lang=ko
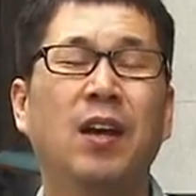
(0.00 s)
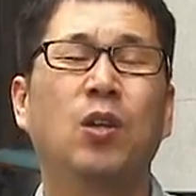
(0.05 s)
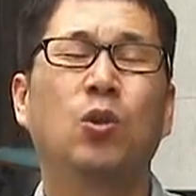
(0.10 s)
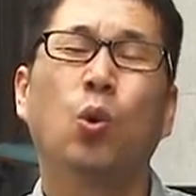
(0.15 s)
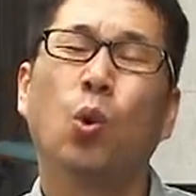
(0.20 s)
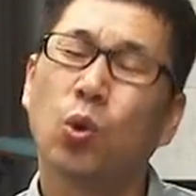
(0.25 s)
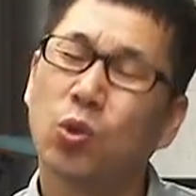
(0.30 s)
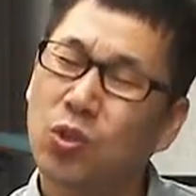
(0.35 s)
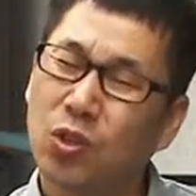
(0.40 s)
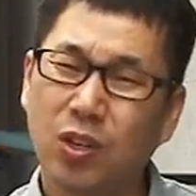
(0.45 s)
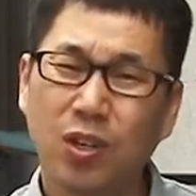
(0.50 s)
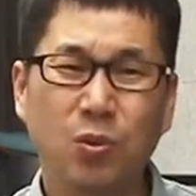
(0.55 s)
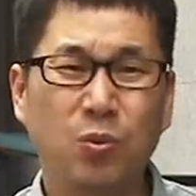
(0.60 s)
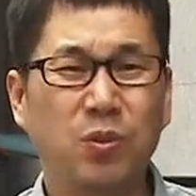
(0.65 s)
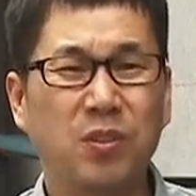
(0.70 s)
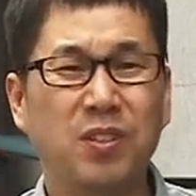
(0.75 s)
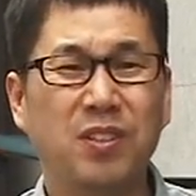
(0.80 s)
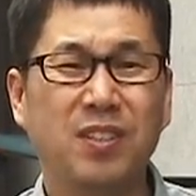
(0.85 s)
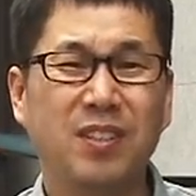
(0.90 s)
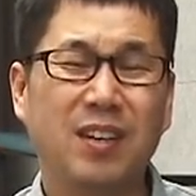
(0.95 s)
도저히
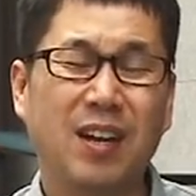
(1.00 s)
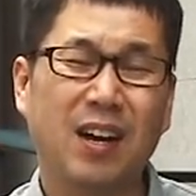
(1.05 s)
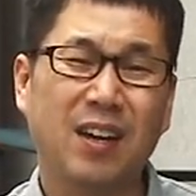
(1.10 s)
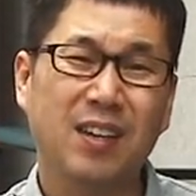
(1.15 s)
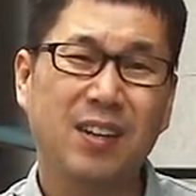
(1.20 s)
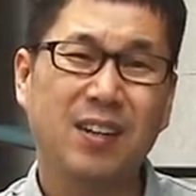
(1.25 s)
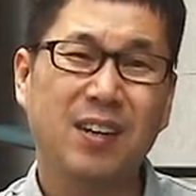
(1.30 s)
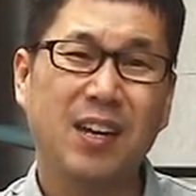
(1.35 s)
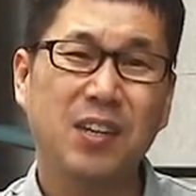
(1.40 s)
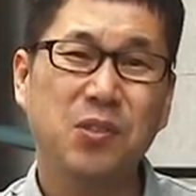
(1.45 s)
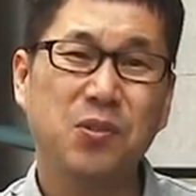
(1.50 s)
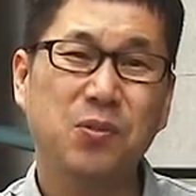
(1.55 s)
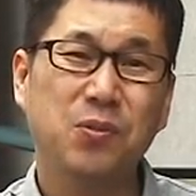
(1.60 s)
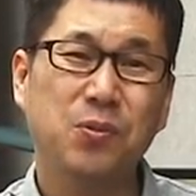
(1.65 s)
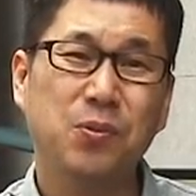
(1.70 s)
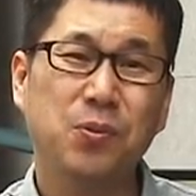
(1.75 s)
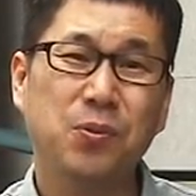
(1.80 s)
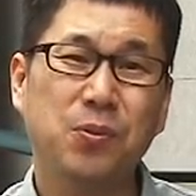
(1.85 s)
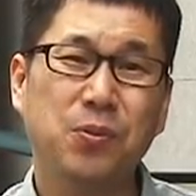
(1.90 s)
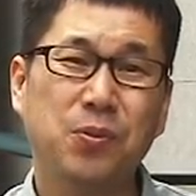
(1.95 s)
오늘은 강의를 할
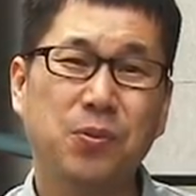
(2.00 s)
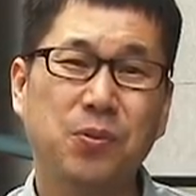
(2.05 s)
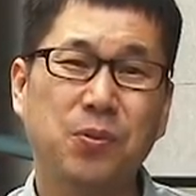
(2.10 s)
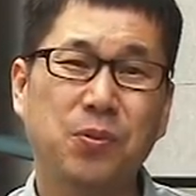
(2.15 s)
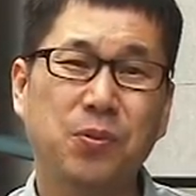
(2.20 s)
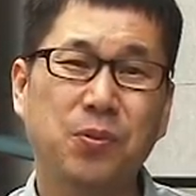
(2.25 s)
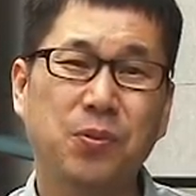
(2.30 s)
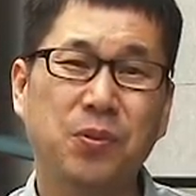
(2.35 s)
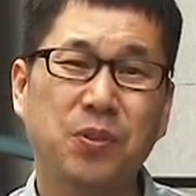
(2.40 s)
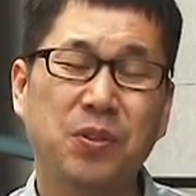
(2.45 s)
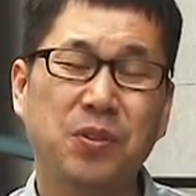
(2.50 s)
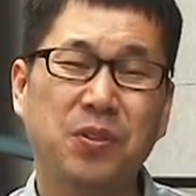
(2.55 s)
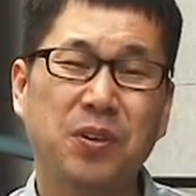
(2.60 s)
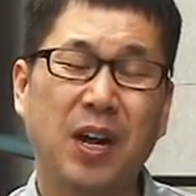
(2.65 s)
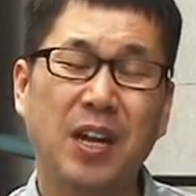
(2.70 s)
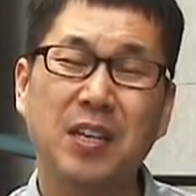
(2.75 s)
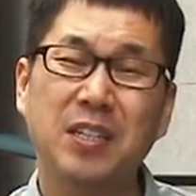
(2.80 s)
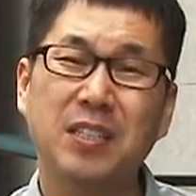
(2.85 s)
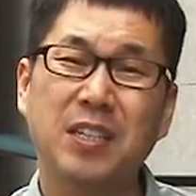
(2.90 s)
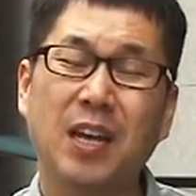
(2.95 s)
수
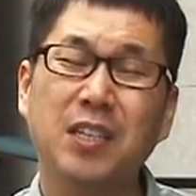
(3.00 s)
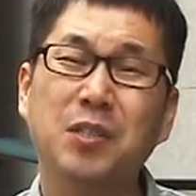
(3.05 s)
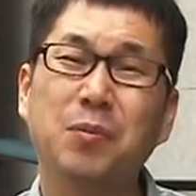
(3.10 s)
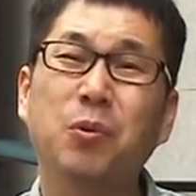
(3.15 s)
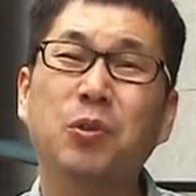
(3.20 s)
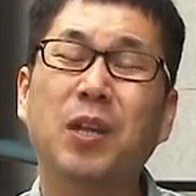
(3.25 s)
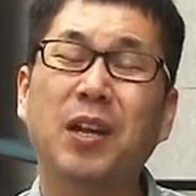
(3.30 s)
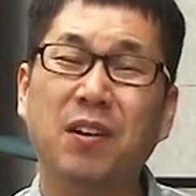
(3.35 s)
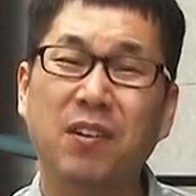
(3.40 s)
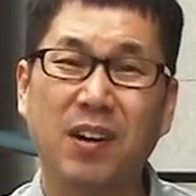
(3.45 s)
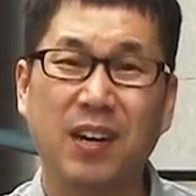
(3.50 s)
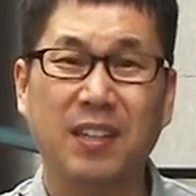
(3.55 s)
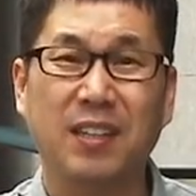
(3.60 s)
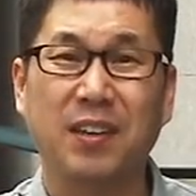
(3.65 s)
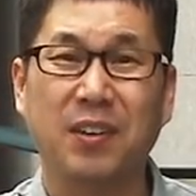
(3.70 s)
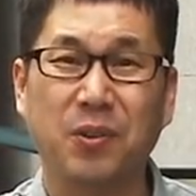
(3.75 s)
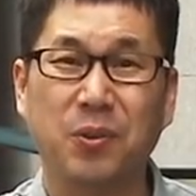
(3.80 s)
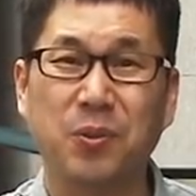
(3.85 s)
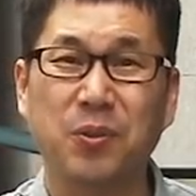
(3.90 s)
하지 못할 것 같아요.